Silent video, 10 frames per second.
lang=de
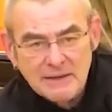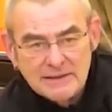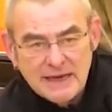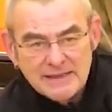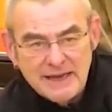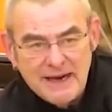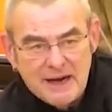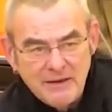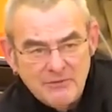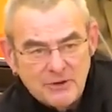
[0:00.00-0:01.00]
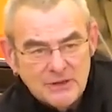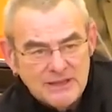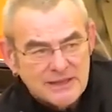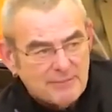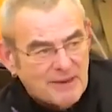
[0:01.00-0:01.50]
dass er von
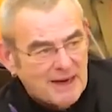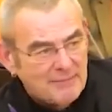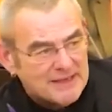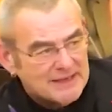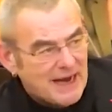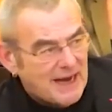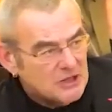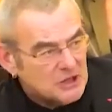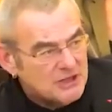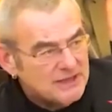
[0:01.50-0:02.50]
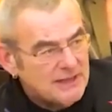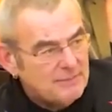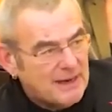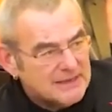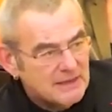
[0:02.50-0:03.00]
dieser parlamentarischen
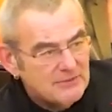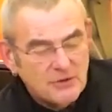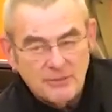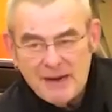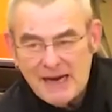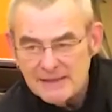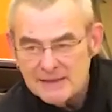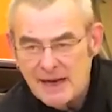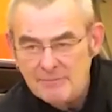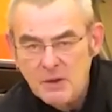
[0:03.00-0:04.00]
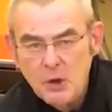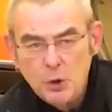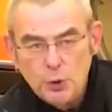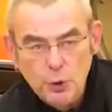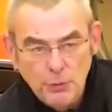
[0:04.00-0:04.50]
Debatte von Maßnahmen
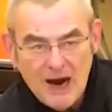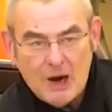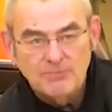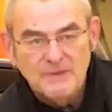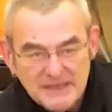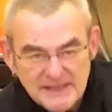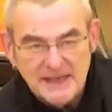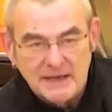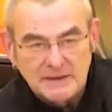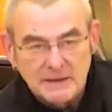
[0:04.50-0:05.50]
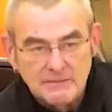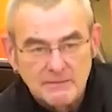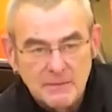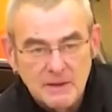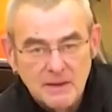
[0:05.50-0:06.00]
überhaupt nichts hält.
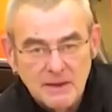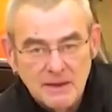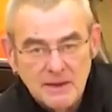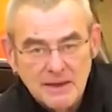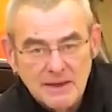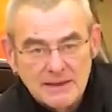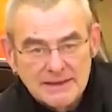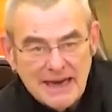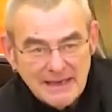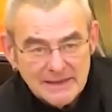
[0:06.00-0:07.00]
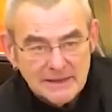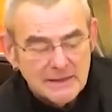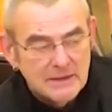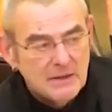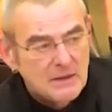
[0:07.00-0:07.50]
Das
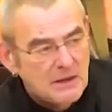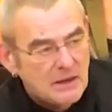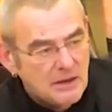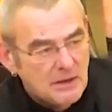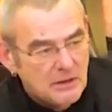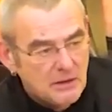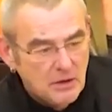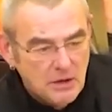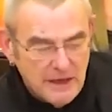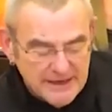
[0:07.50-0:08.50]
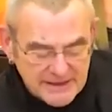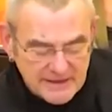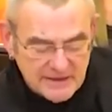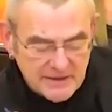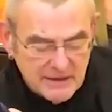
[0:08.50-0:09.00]

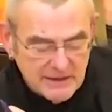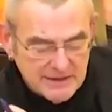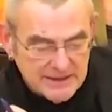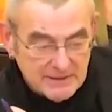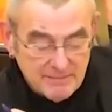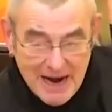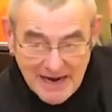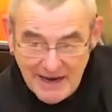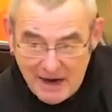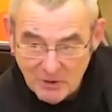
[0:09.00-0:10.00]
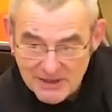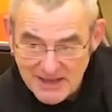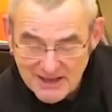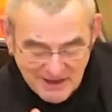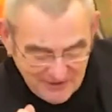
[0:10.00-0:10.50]
ist nicht meine
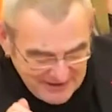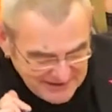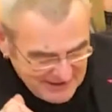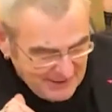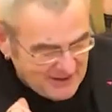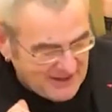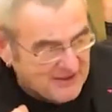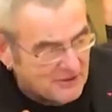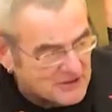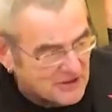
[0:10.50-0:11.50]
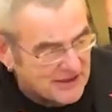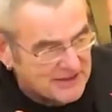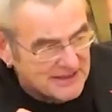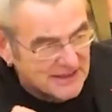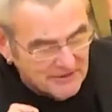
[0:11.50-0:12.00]
Aussage gewesen, Herr Bellino,
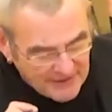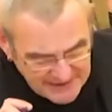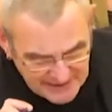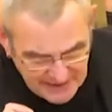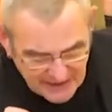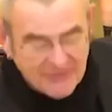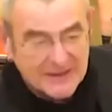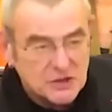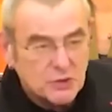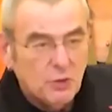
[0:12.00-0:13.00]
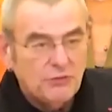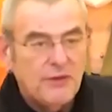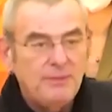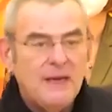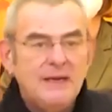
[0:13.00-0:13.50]
sondern Ihre, wenn Sie hier Quatsch
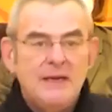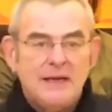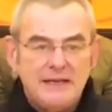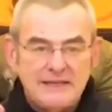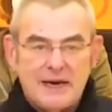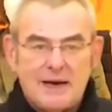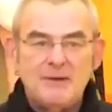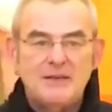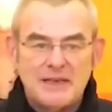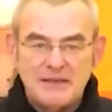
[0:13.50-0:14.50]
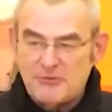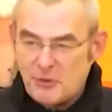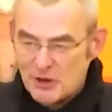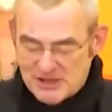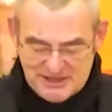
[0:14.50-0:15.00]
rufen. Ich habe da
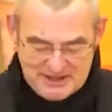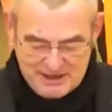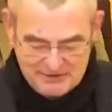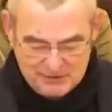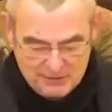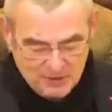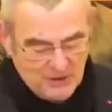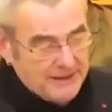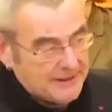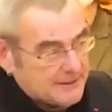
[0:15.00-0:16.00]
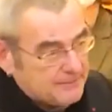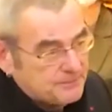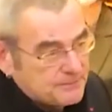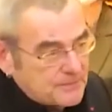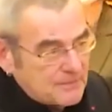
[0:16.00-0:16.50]
vorsichtiger formuliert.
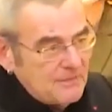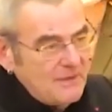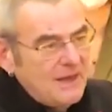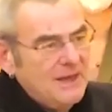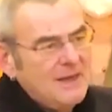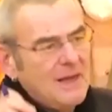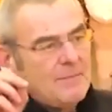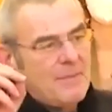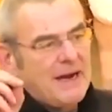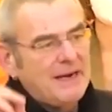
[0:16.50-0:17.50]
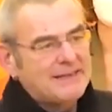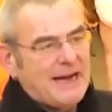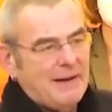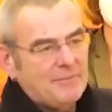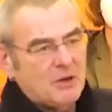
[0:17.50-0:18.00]
Meine
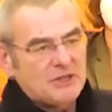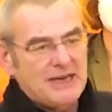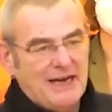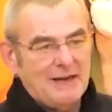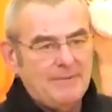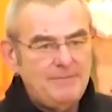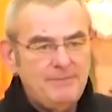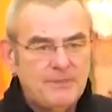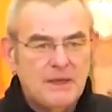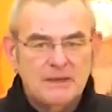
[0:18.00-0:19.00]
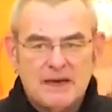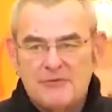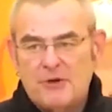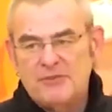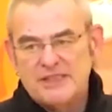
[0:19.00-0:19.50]
Damen und Herren,
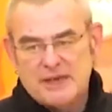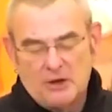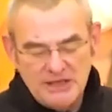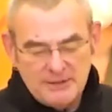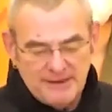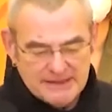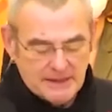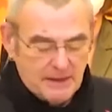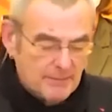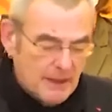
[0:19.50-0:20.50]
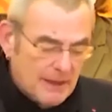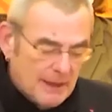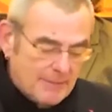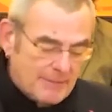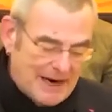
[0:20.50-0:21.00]
davon wird es auch nicht besser.
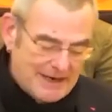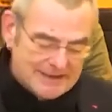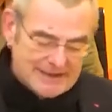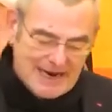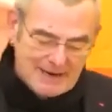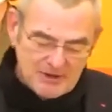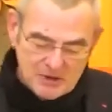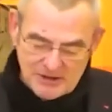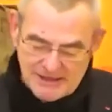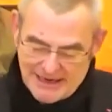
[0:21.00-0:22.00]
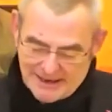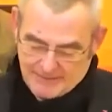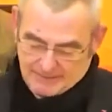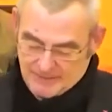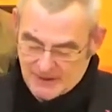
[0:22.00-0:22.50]
Meine Damen und
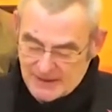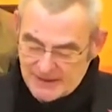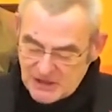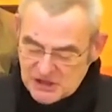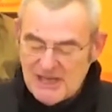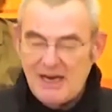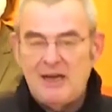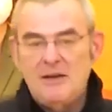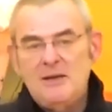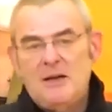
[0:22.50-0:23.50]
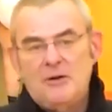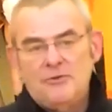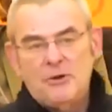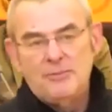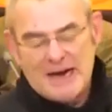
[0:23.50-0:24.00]
Herren, ich stelle
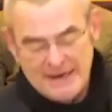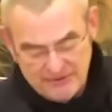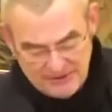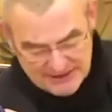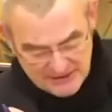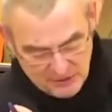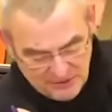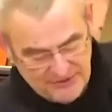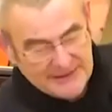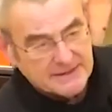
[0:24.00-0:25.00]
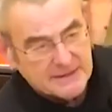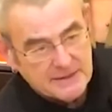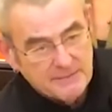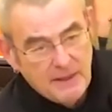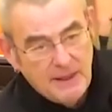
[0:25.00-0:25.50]
für meine Fraktion
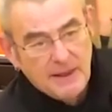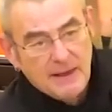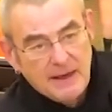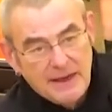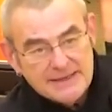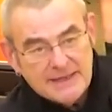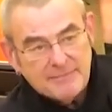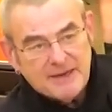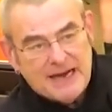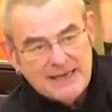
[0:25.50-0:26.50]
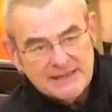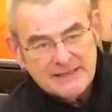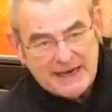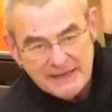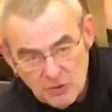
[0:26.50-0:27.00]
fest, es gibt keinen
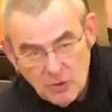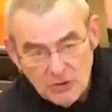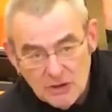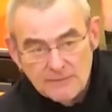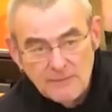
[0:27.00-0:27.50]
Zeitdruck,